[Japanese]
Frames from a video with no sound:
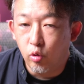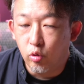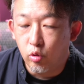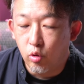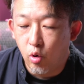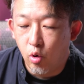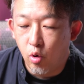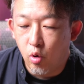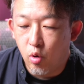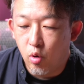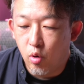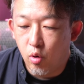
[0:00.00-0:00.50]

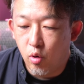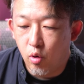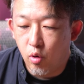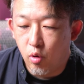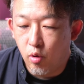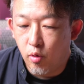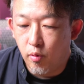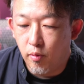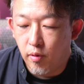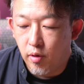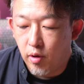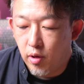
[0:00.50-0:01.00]

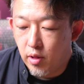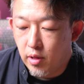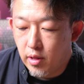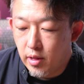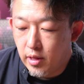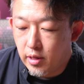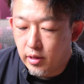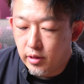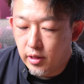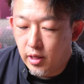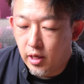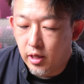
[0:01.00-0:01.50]
の
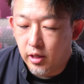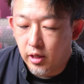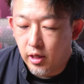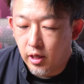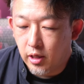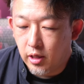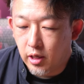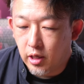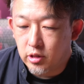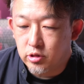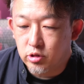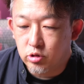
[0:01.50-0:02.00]
電
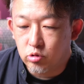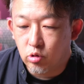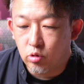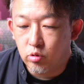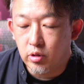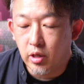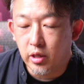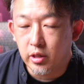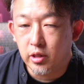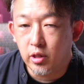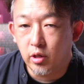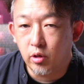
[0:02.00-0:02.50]
源が必要
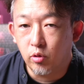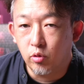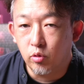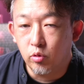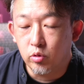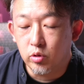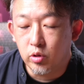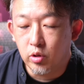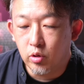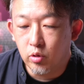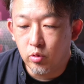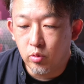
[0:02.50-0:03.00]
になってく
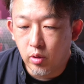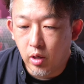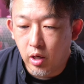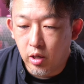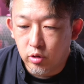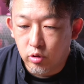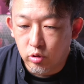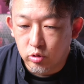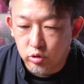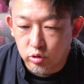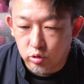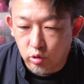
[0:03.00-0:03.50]
るっていうの
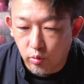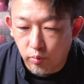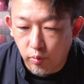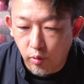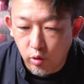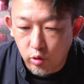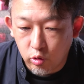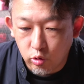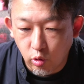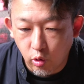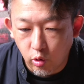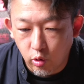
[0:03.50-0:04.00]
が一つの
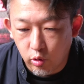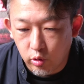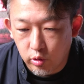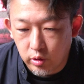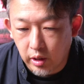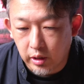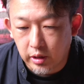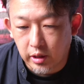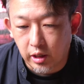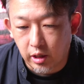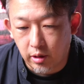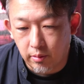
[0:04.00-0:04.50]
ポイントに
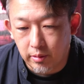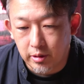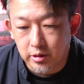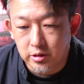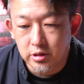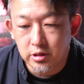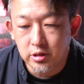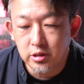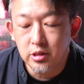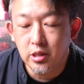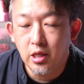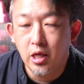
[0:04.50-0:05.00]
なってきま
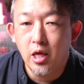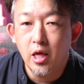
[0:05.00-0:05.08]
す。